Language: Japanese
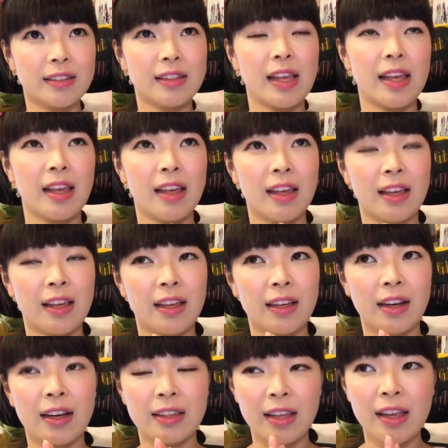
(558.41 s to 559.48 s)

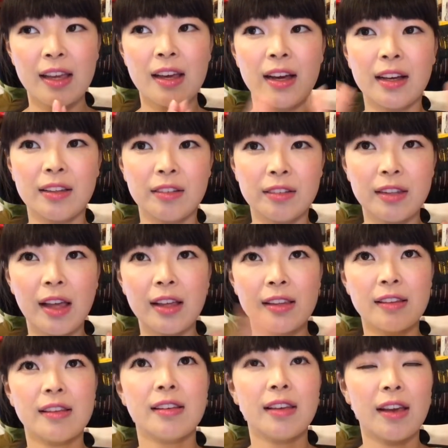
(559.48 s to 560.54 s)
生がねあの
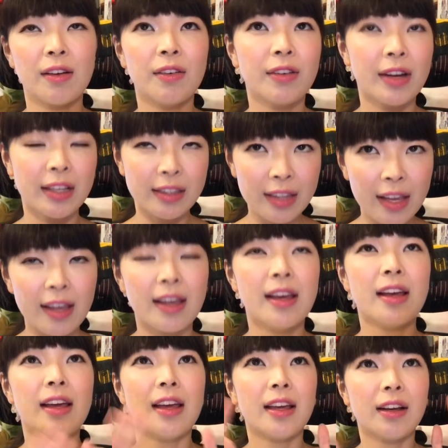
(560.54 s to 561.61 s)
3次試験を終えて、
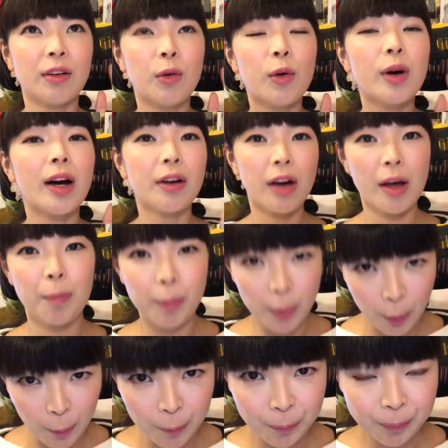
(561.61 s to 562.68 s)
え合格発
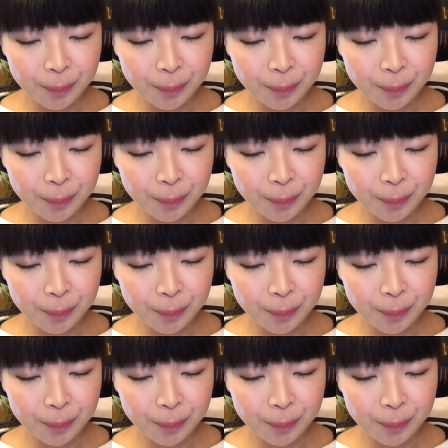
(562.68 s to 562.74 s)
表